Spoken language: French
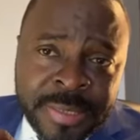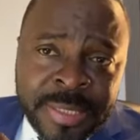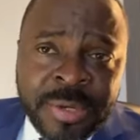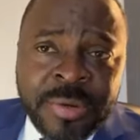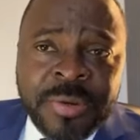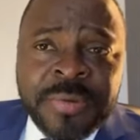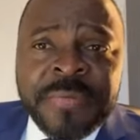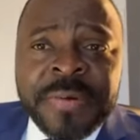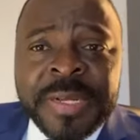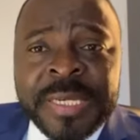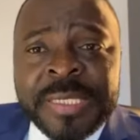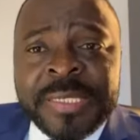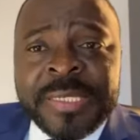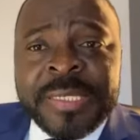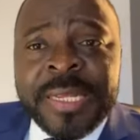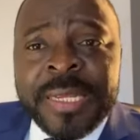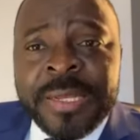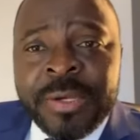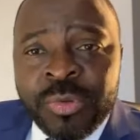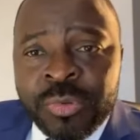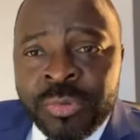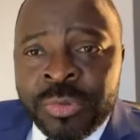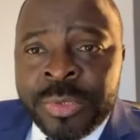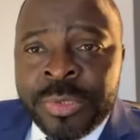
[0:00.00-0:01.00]
c'est le
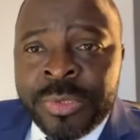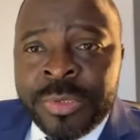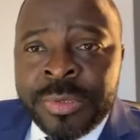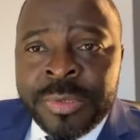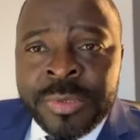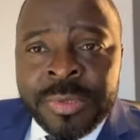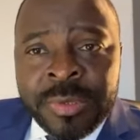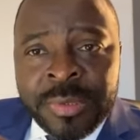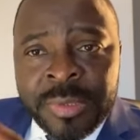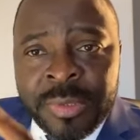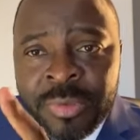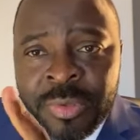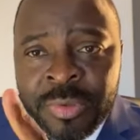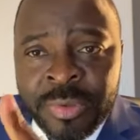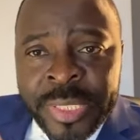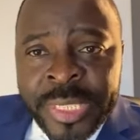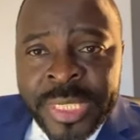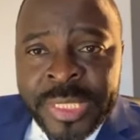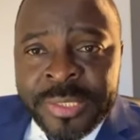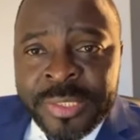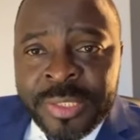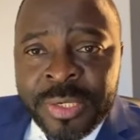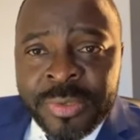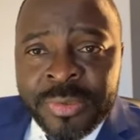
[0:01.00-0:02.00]
25 août
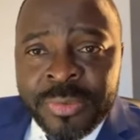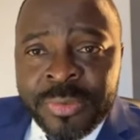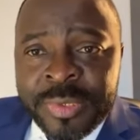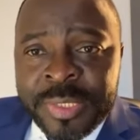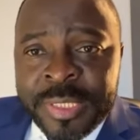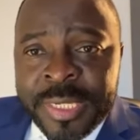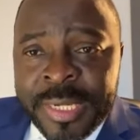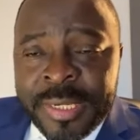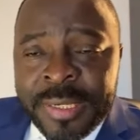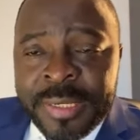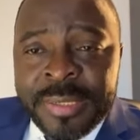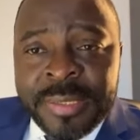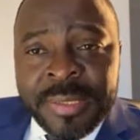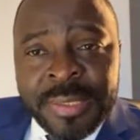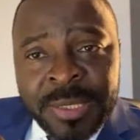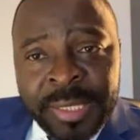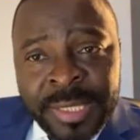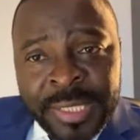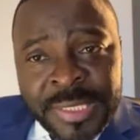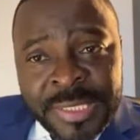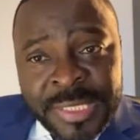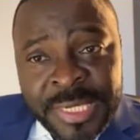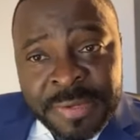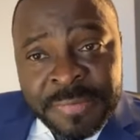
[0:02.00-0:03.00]
au Hilton Hotel.
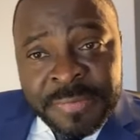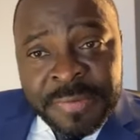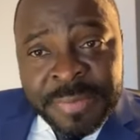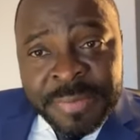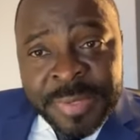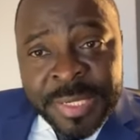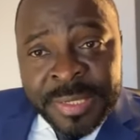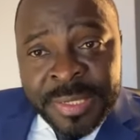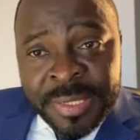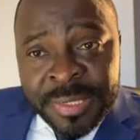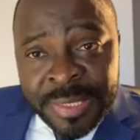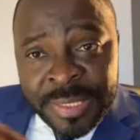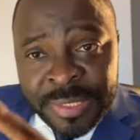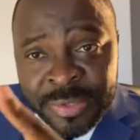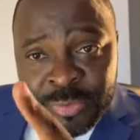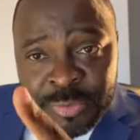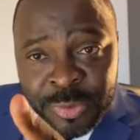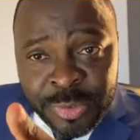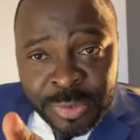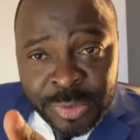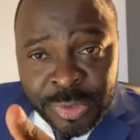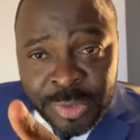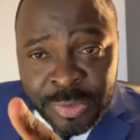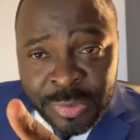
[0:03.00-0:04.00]
Réservez maintenant, les
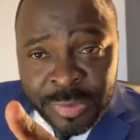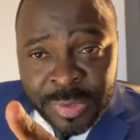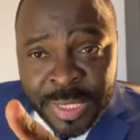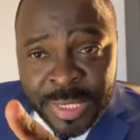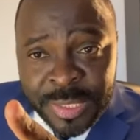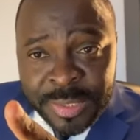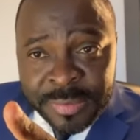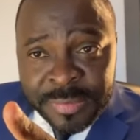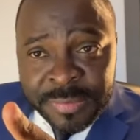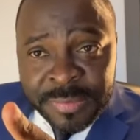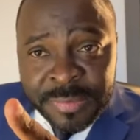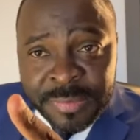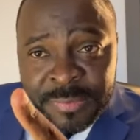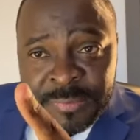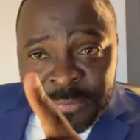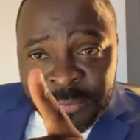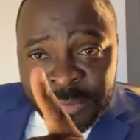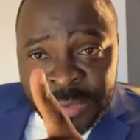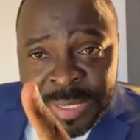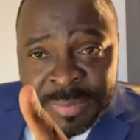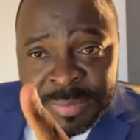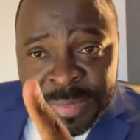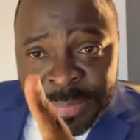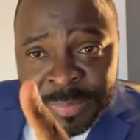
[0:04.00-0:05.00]
numéros sont là.
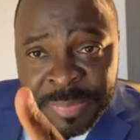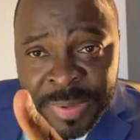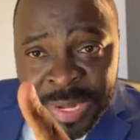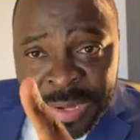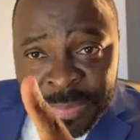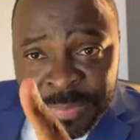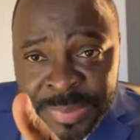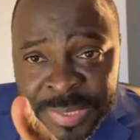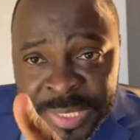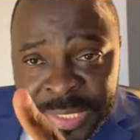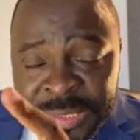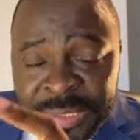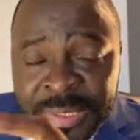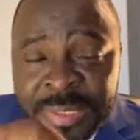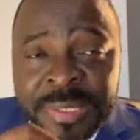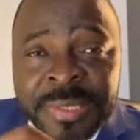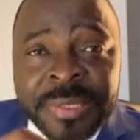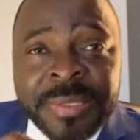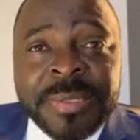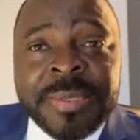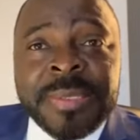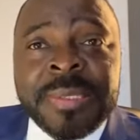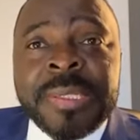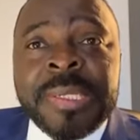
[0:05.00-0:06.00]
Vous n'aimez pas apprendre.
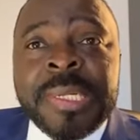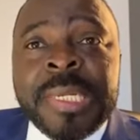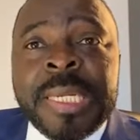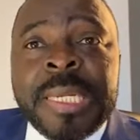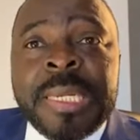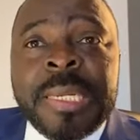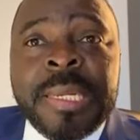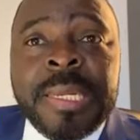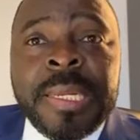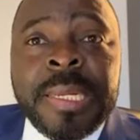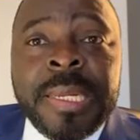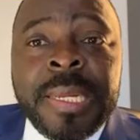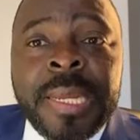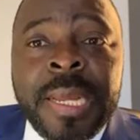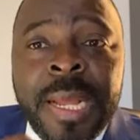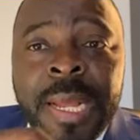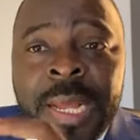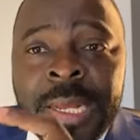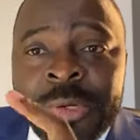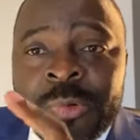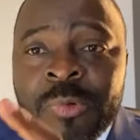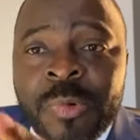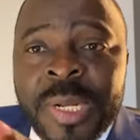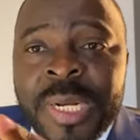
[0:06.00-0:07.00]

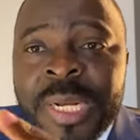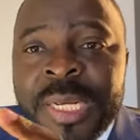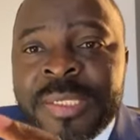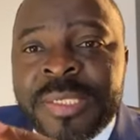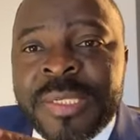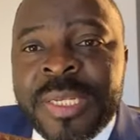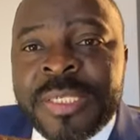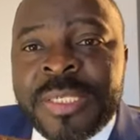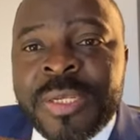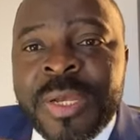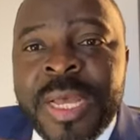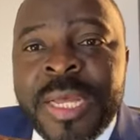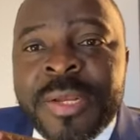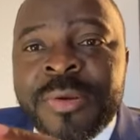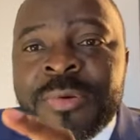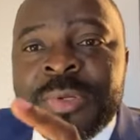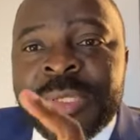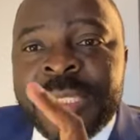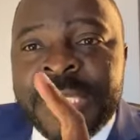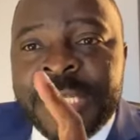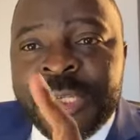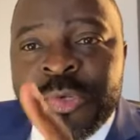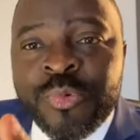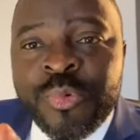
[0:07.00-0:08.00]
À Douala, ça sera
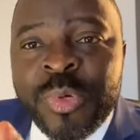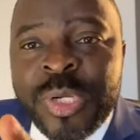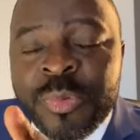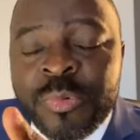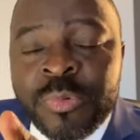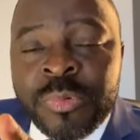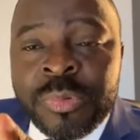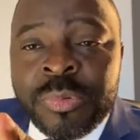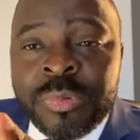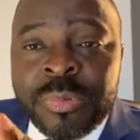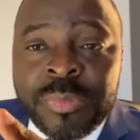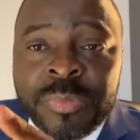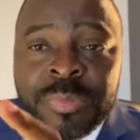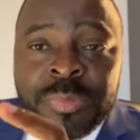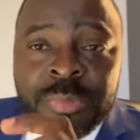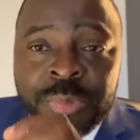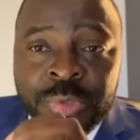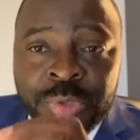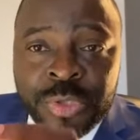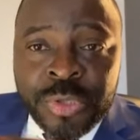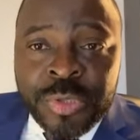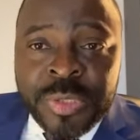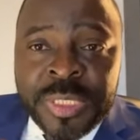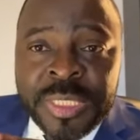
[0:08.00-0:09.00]
le 18 août,
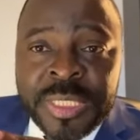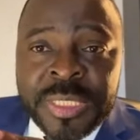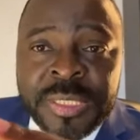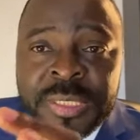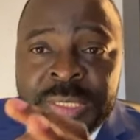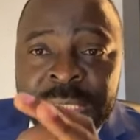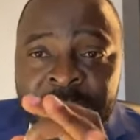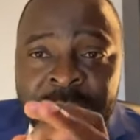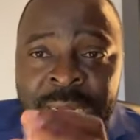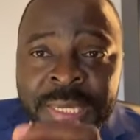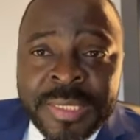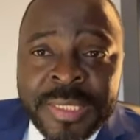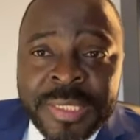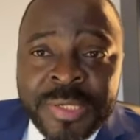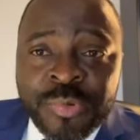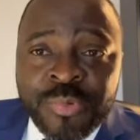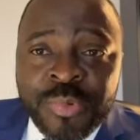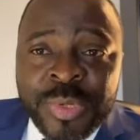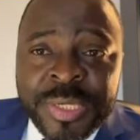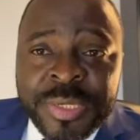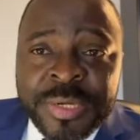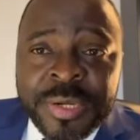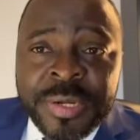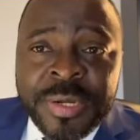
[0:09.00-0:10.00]
jeudi, à
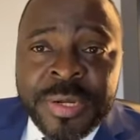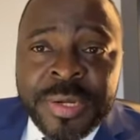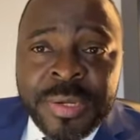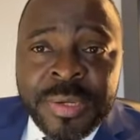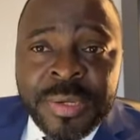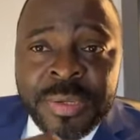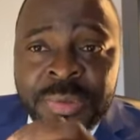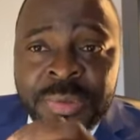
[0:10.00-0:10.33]
18h